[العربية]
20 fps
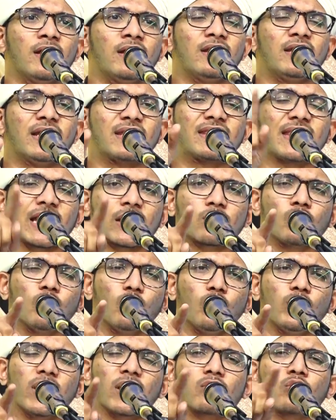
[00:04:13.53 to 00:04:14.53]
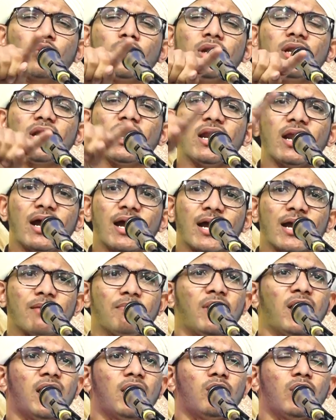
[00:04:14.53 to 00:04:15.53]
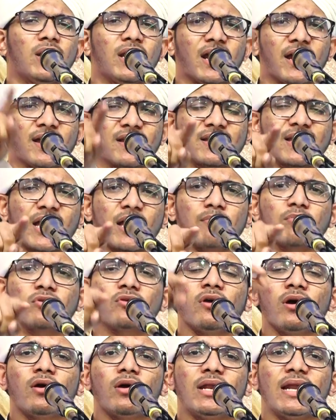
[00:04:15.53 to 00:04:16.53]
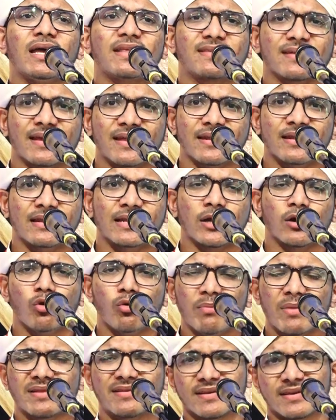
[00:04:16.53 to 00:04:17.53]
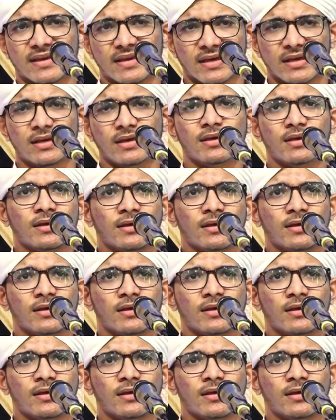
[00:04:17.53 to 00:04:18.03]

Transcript: لتكون كل الأعمال والأحكام سهلة لأمته